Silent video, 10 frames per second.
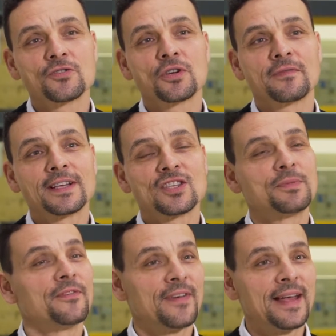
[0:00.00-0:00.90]
ein Stück weit zu
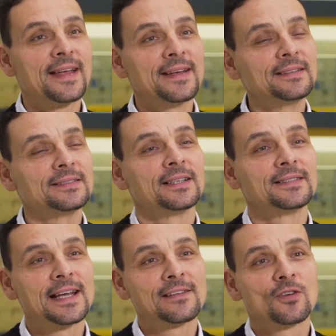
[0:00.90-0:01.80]
befähigen, den
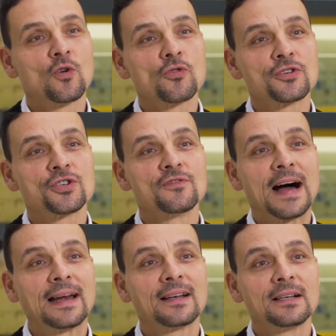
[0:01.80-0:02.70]
technologischen
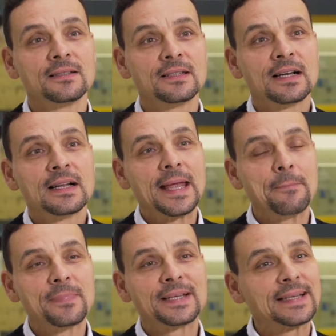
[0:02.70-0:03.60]
Wandel
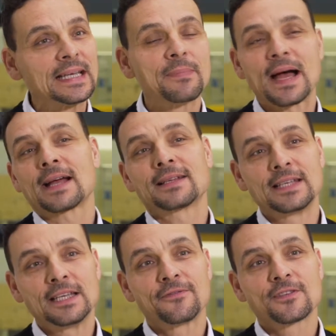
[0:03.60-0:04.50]
im Betrieb
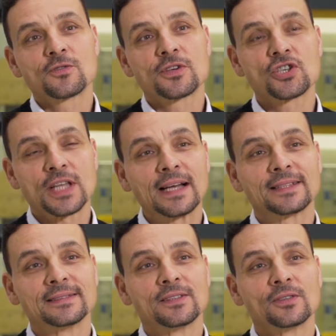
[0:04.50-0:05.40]
aktiv zu gestalten